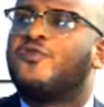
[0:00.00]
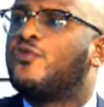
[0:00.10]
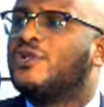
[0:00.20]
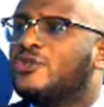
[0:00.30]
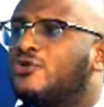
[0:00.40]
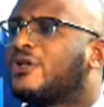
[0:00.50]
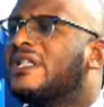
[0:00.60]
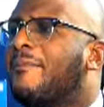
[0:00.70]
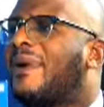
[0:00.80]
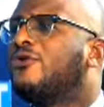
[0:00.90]
pour une
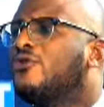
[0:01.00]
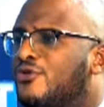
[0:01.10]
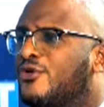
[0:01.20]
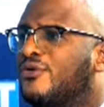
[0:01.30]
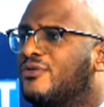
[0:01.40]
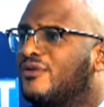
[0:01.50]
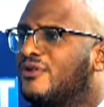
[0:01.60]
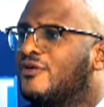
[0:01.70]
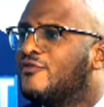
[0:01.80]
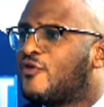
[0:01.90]
fourniture qui n'a pas eu lieu